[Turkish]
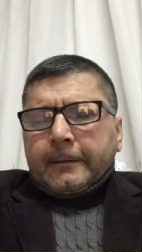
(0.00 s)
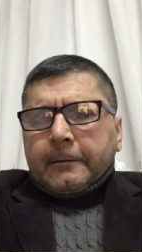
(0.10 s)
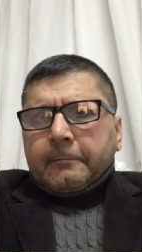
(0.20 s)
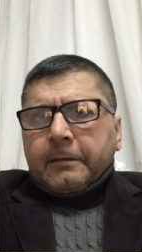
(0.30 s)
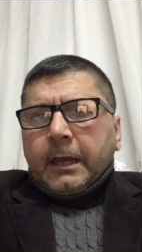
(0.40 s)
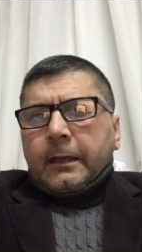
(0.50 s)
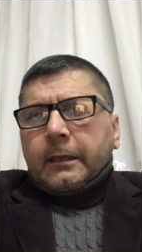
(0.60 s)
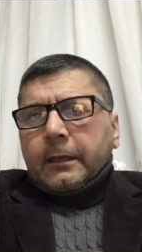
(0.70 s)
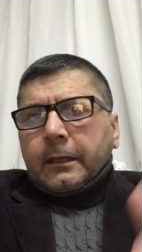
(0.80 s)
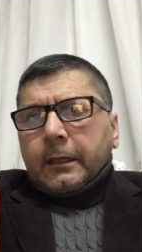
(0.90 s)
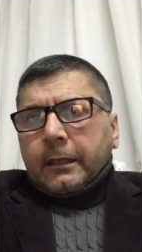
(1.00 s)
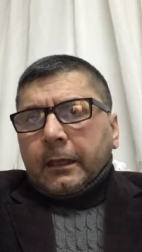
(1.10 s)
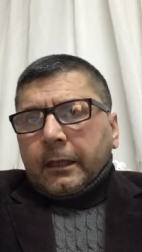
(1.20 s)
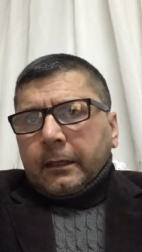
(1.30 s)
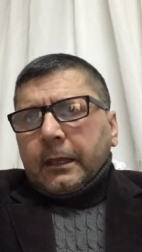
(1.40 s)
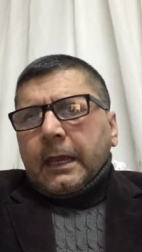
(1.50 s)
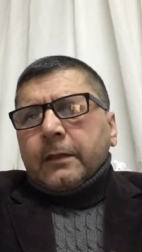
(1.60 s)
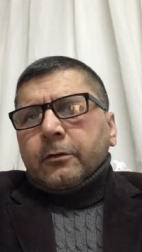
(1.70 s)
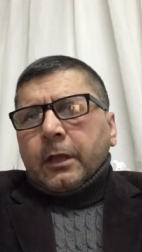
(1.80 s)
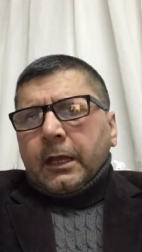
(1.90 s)
Ve e, e, e en
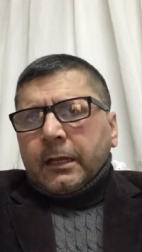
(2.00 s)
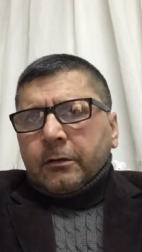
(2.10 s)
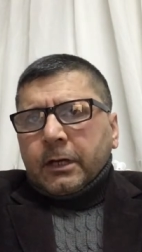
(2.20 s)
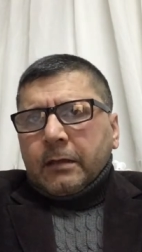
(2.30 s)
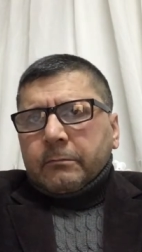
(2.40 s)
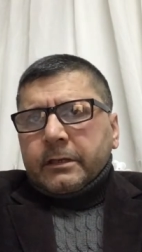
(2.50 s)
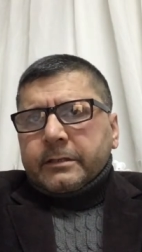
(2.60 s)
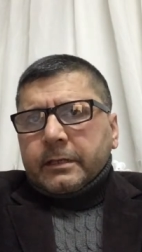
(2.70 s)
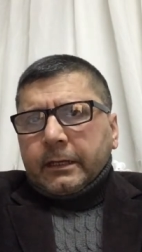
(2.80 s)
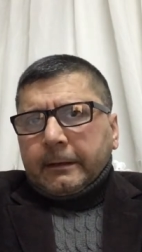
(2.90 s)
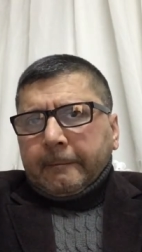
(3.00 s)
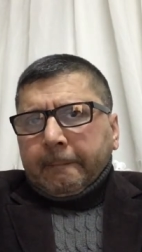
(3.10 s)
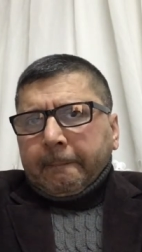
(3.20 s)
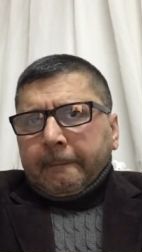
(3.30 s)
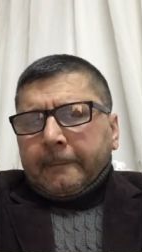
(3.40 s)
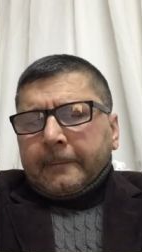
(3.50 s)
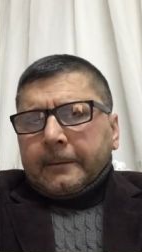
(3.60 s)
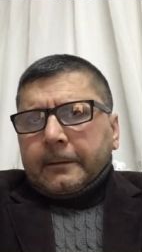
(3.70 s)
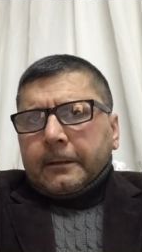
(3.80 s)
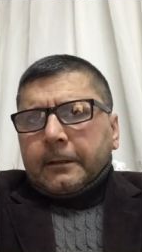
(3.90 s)
en önemlisi
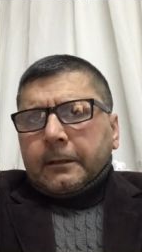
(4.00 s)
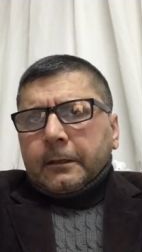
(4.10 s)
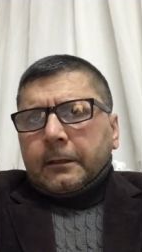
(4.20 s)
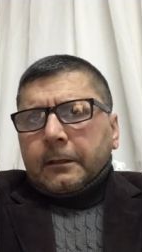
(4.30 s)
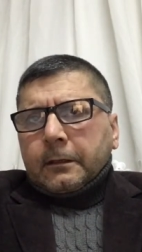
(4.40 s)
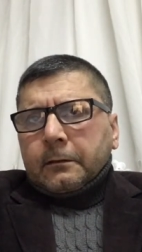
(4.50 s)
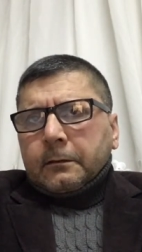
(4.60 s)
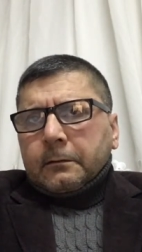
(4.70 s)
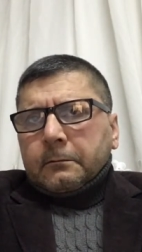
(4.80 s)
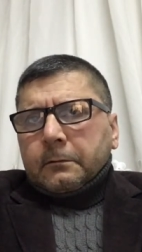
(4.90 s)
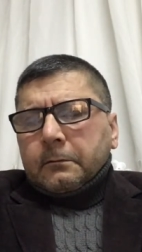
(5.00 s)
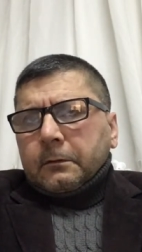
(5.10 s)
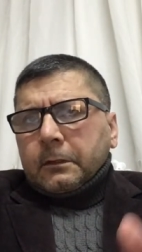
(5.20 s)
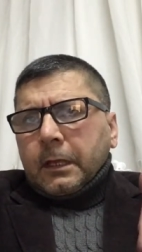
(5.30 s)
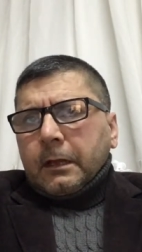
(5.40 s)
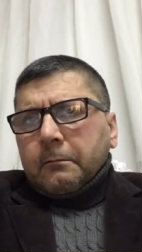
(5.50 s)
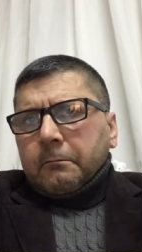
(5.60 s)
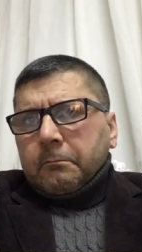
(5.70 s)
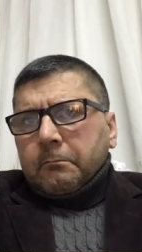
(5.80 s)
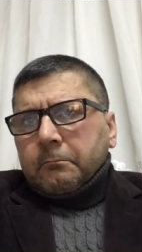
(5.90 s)
e, e, e ne
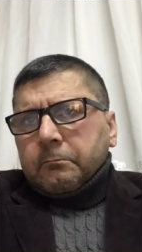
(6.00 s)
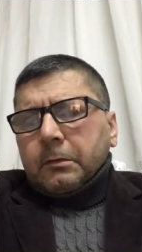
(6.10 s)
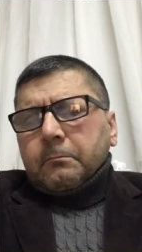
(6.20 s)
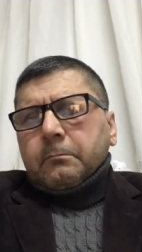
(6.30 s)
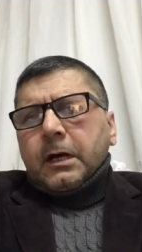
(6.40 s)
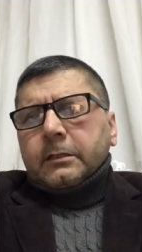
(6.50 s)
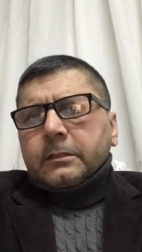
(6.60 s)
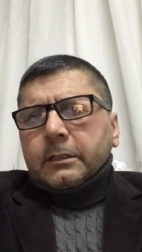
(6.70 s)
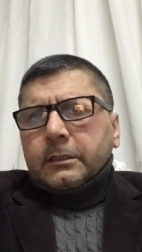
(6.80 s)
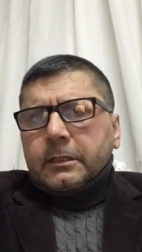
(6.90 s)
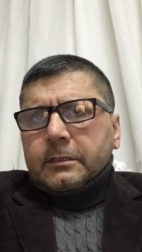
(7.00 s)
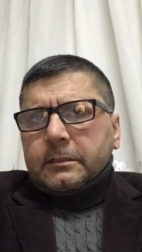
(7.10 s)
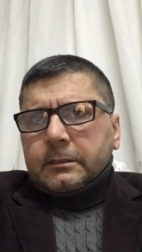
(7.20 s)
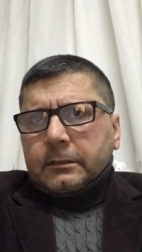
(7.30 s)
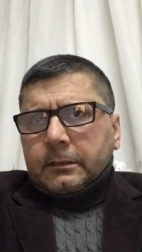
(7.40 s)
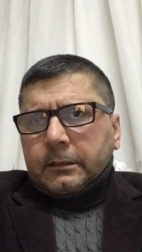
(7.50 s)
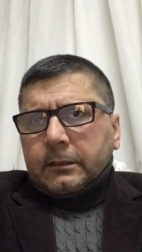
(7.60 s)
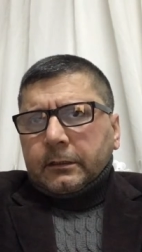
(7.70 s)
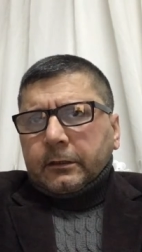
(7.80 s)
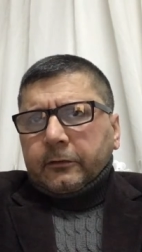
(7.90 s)
baktığınız e,
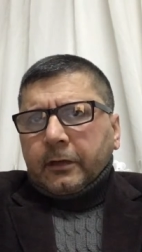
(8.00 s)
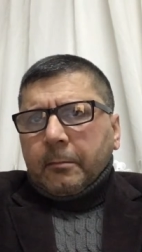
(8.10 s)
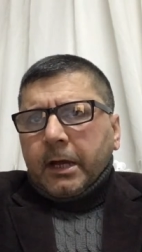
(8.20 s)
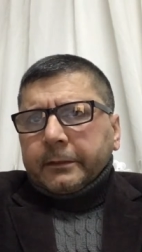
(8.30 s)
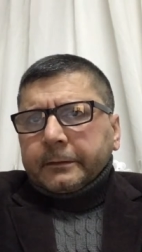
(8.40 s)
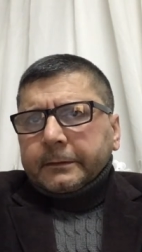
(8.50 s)
e, zaman